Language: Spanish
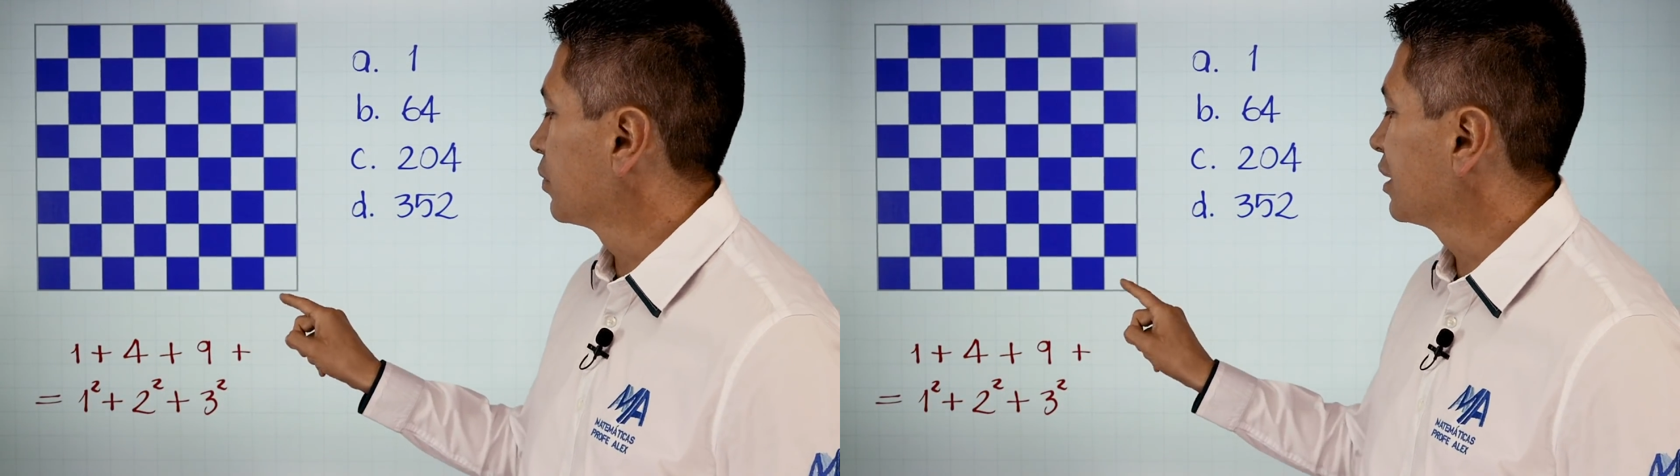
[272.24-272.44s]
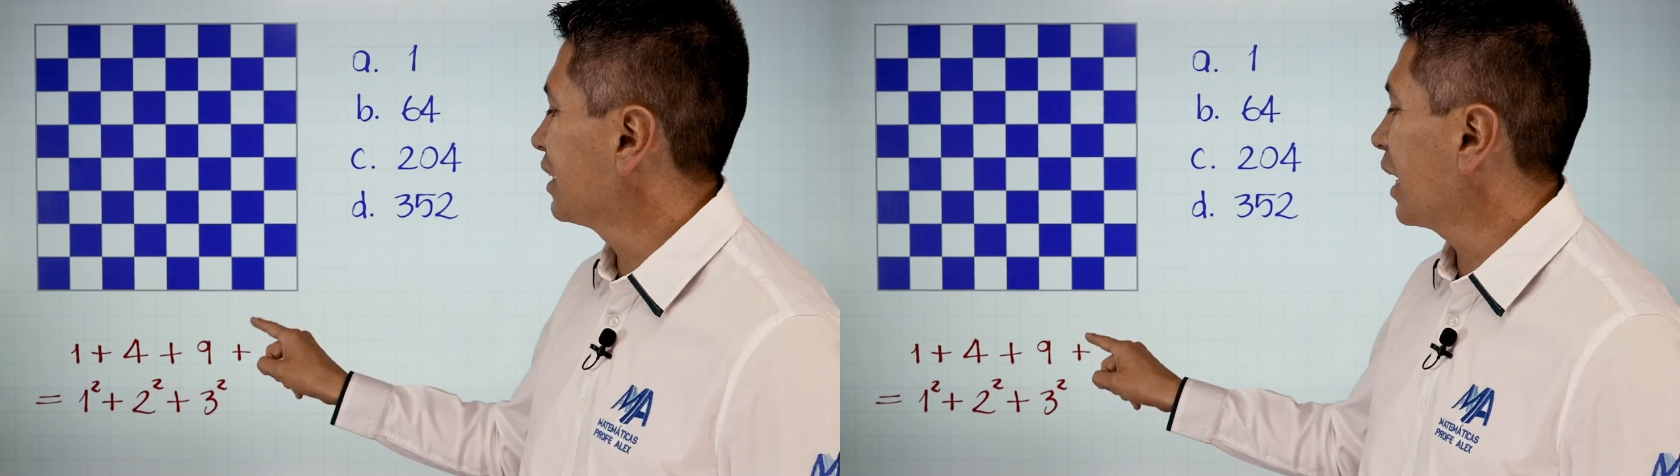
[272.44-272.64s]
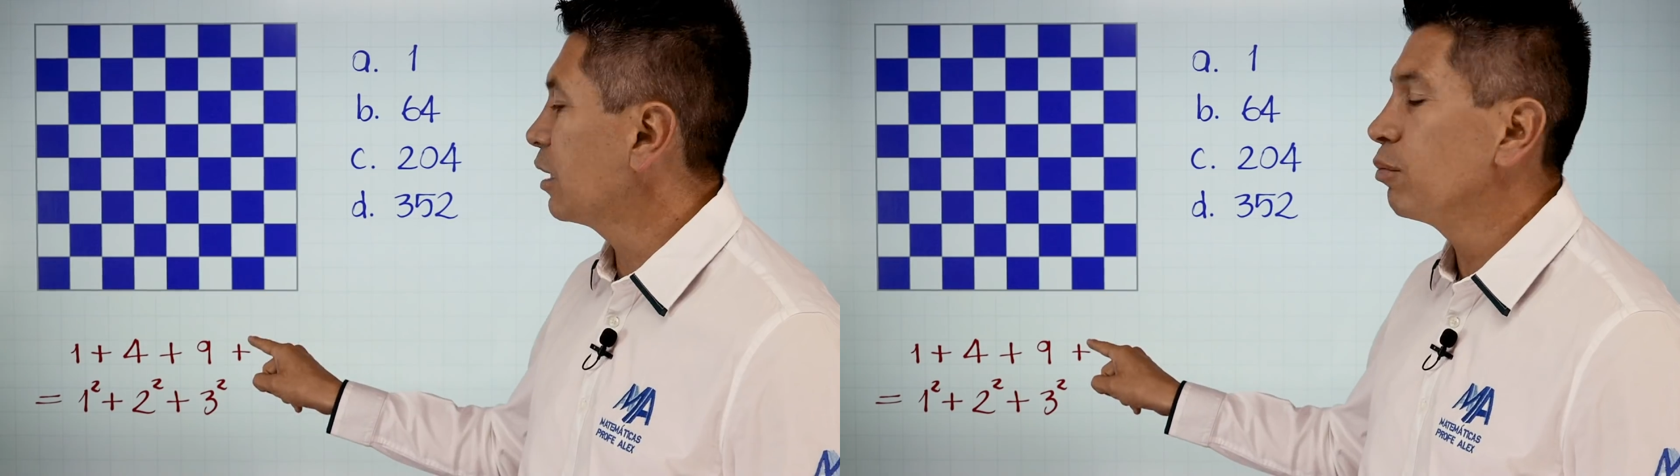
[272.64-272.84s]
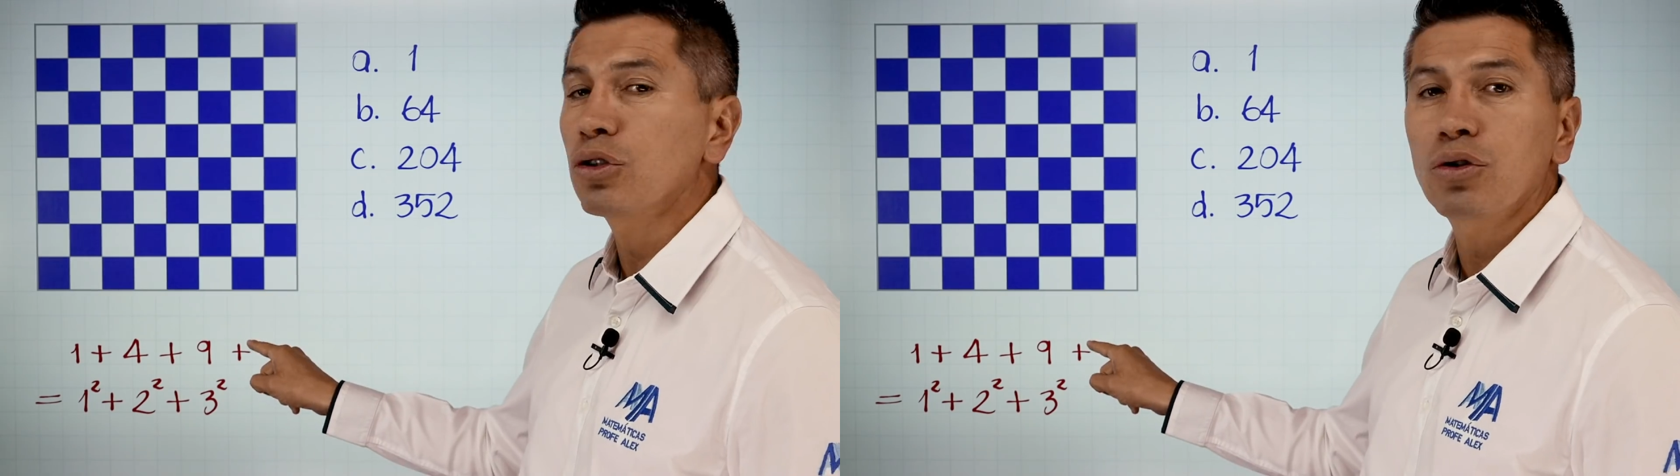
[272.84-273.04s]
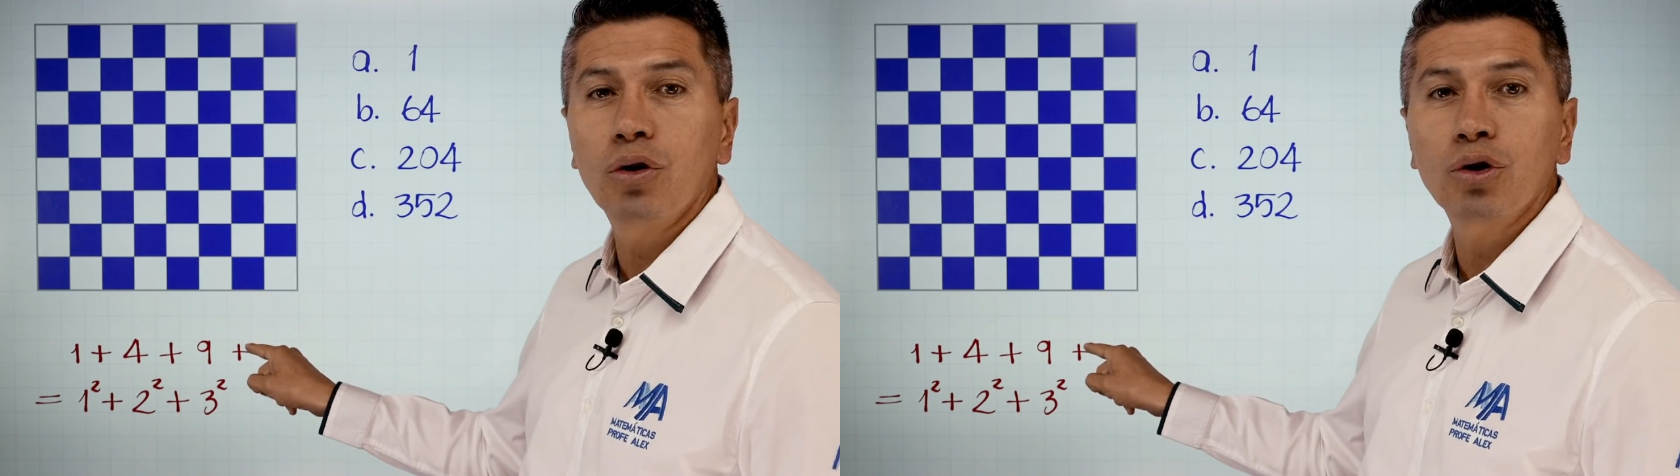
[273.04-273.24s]

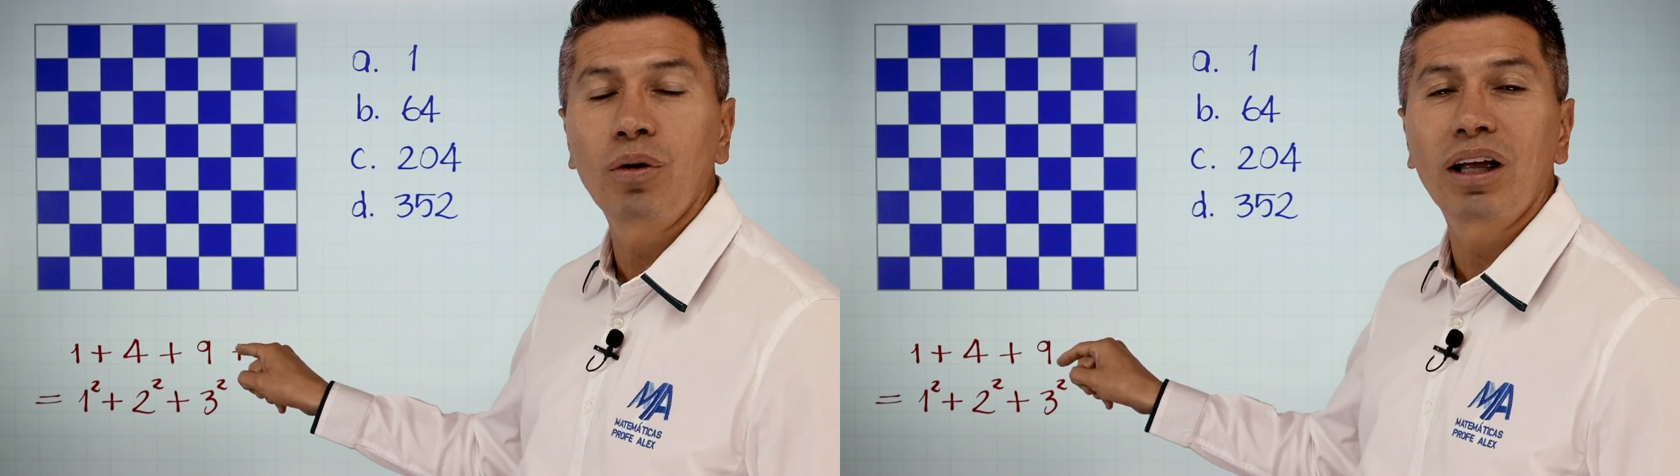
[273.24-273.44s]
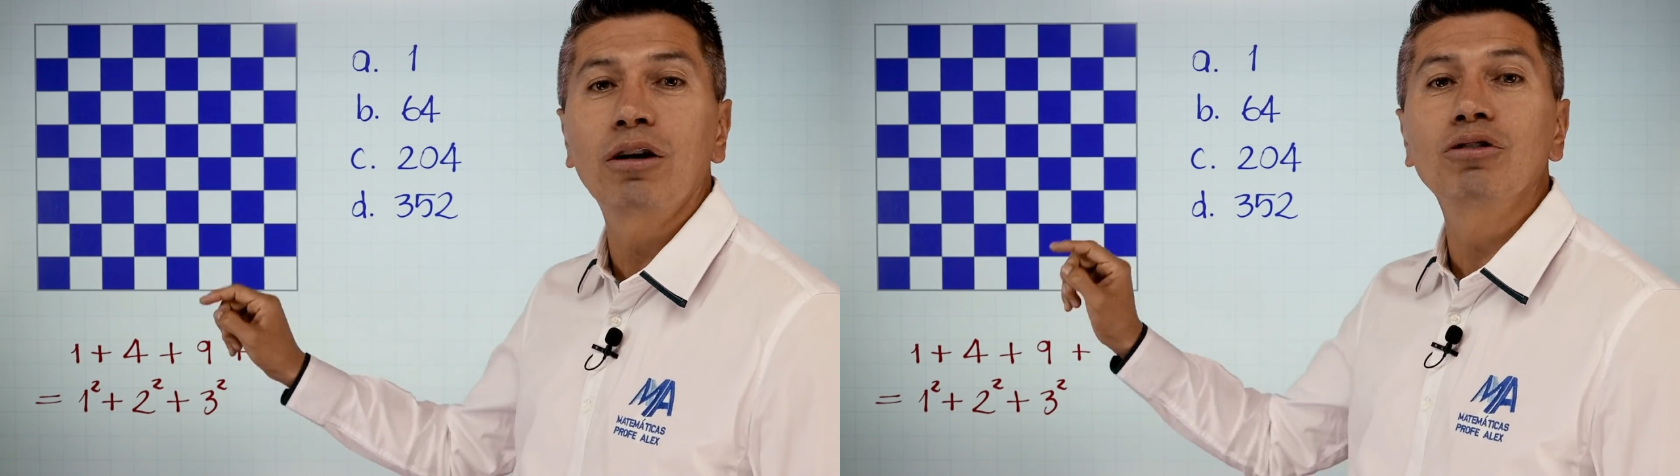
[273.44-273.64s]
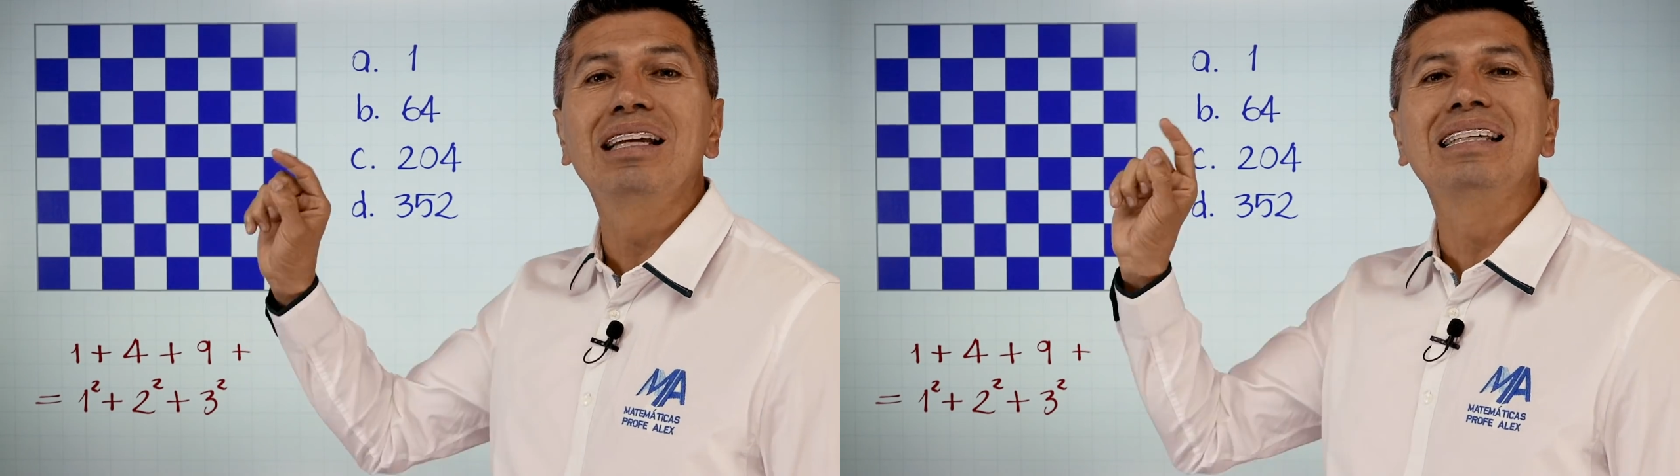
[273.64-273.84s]
Seguimos con los cuadrados